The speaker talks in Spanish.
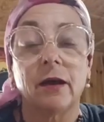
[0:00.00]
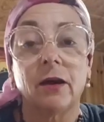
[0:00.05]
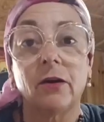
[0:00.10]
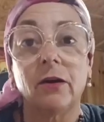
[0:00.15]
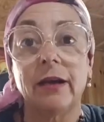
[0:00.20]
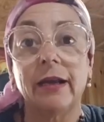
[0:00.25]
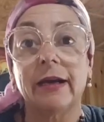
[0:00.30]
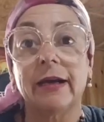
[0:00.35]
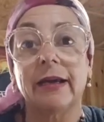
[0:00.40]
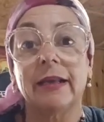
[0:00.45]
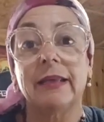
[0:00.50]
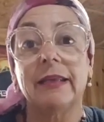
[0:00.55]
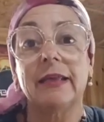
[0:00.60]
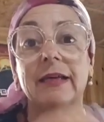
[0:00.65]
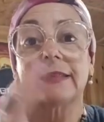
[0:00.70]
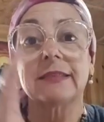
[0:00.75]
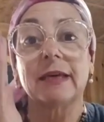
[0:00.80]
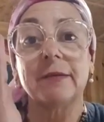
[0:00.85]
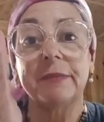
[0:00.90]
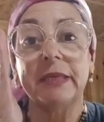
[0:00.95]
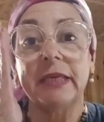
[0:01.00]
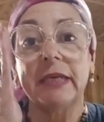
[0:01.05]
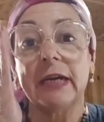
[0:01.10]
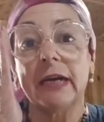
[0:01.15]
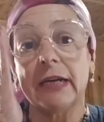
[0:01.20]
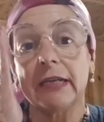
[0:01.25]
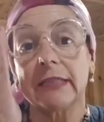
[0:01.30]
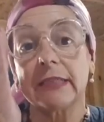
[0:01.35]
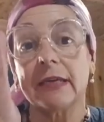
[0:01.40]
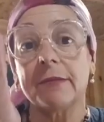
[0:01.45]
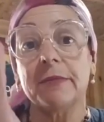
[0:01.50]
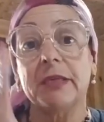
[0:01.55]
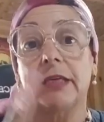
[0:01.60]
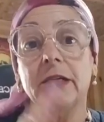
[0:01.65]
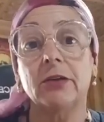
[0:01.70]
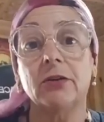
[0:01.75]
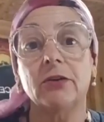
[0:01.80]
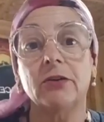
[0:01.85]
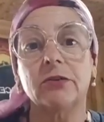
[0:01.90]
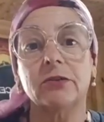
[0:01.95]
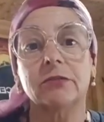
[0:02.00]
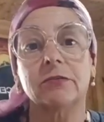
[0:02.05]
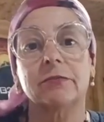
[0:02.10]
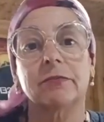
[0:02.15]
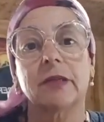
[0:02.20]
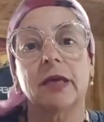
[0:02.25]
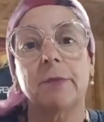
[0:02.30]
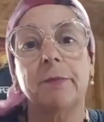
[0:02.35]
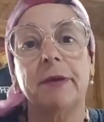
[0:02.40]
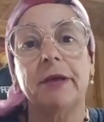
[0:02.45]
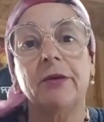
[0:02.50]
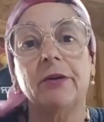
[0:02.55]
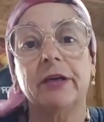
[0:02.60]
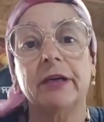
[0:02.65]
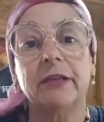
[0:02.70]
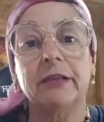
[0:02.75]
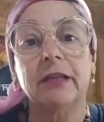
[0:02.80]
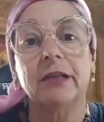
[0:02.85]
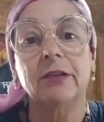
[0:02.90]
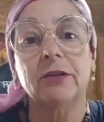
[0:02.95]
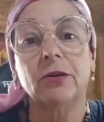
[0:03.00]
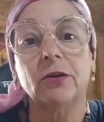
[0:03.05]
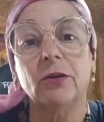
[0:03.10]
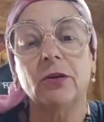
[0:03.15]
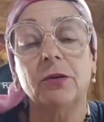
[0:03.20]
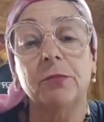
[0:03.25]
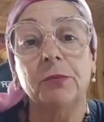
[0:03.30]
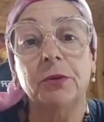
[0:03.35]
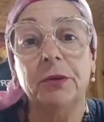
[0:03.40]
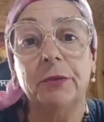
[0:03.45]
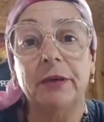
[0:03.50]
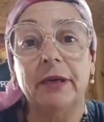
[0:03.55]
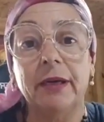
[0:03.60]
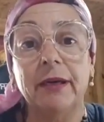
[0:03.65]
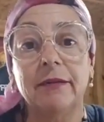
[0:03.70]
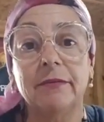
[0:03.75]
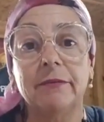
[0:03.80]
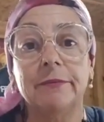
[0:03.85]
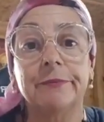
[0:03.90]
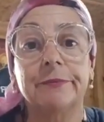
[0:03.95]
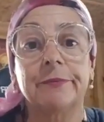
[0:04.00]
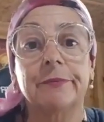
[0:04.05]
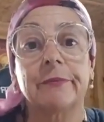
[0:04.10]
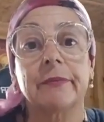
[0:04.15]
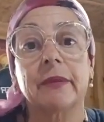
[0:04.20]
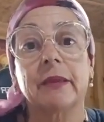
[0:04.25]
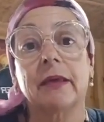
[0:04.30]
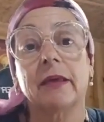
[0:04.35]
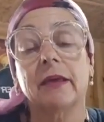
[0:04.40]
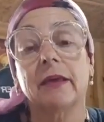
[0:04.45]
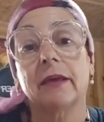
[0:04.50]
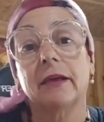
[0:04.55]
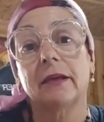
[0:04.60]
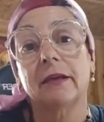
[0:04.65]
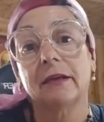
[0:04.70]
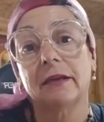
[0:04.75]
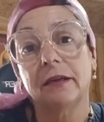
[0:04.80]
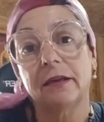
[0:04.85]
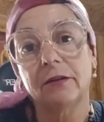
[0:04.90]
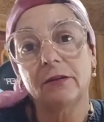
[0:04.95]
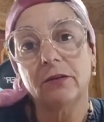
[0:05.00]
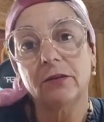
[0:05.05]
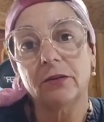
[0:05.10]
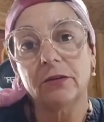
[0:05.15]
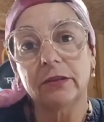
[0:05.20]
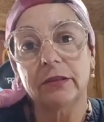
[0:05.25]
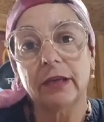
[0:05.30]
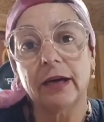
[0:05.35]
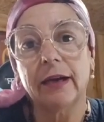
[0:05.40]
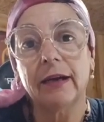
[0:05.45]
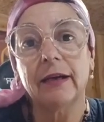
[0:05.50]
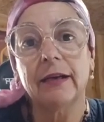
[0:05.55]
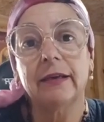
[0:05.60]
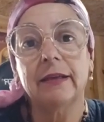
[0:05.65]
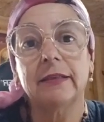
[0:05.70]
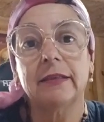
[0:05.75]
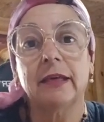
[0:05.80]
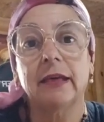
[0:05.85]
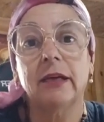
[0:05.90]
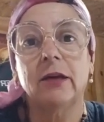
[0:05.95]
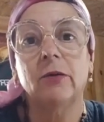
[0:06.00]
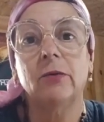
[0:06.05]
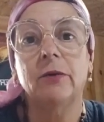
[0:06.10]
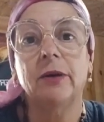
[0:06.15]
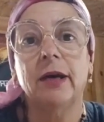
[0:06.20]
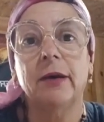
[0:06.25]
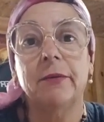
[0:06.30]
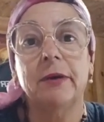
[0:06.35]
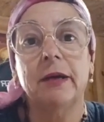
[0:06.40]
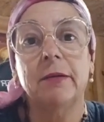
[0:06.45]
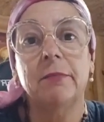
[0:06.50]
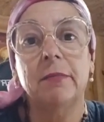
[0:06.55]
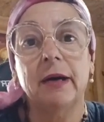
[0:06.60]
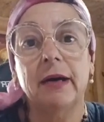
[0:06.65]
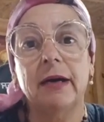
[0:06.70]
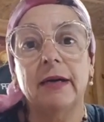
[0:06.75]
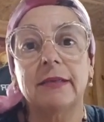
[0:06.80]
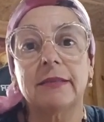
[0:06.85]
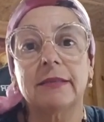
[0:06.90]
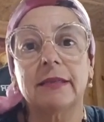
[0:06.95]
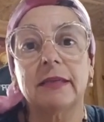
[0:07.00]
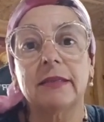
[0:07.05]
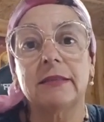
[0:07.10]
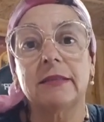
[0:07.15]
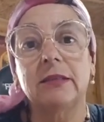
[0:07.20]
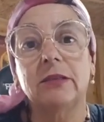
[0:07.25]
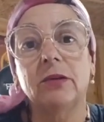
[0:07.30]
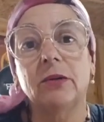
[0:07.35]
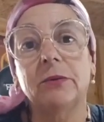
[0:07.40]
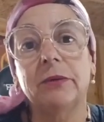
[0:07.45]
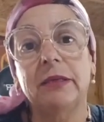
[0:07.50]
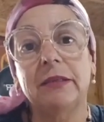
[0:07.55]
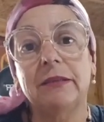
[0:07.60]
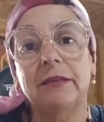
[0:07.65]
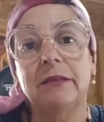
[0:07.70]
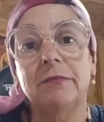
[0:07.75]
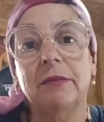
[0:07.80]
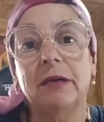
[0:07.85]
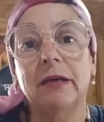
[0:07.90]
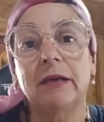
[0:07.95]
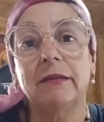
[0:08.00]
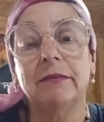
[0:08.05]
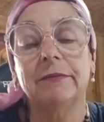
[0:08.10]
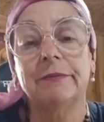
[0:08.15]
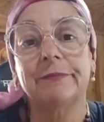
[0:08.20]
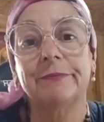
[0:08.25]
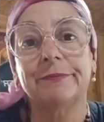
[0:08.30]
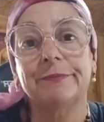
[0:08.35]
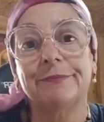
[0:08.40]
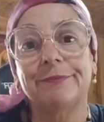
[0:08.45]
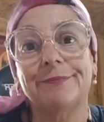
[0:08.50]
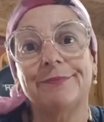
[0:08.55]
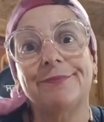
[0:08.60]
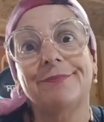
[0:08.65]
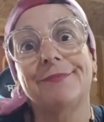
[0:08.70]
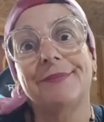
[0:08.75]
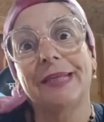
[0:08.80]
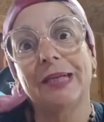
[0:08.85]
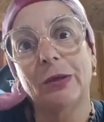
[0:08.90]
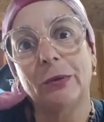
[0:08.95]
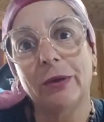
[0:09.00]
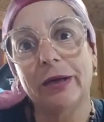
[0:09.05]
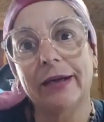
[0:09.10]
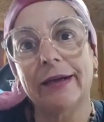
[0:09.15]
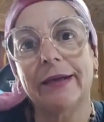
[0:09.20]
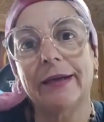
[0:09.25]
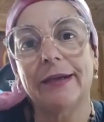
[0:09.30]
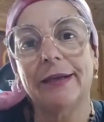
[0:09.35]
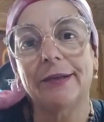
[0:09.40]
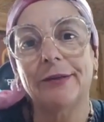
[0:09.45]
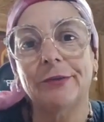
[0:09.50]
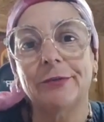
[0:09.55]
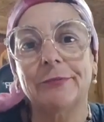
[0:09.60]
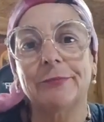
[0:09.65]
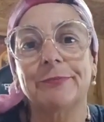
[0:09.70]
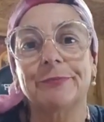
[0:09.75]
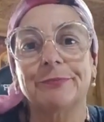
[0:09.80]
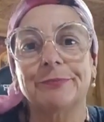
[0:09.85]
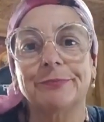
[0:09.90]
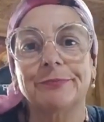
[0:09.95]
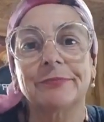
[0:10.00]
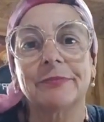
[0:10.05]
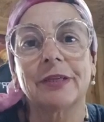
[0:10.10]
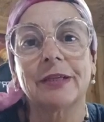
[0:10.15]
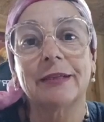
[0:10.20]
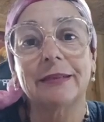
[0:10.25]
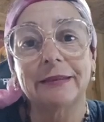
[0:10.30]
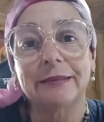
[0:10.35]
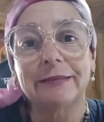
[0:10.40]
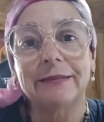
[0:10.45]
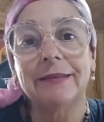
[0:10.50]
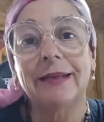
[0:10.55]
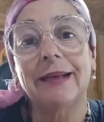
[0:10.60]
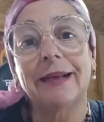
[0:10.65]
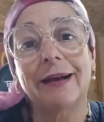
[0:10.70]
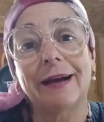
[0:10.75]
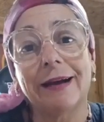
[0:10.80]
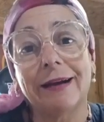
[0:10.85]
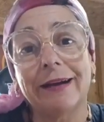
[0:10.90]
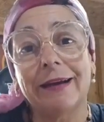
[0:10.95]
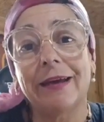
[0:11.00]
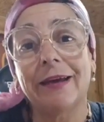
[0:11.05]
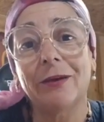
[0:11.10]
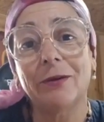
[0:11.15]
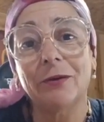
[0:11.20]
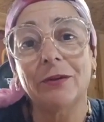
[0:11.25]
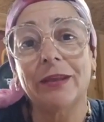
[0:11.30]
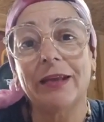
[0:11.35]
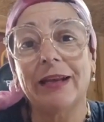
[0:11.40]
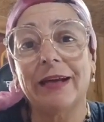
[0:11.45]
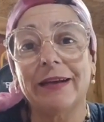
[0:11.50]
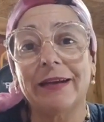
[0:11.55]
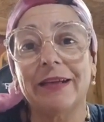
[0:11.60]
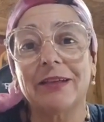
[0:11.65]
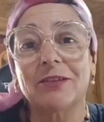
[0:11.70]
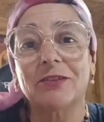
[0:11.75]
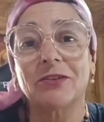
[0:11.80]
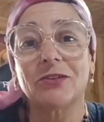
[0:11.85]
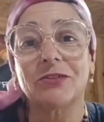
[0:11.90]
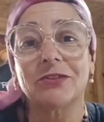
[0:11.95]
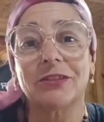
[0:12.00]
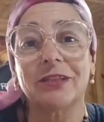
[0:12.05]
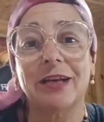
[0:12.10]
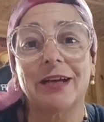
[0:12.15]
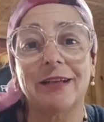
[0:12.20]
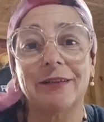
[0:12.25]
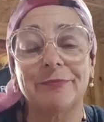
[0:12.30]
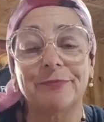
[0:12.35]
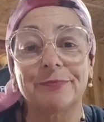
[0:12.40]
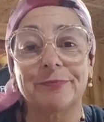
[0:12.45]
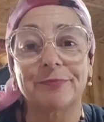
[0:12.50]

Hola queridas amigas, amigos, espero que estén todos muy bien. Quiero contarles que una vez más he sido víctima de lo ajeno, del hackeo de la red social.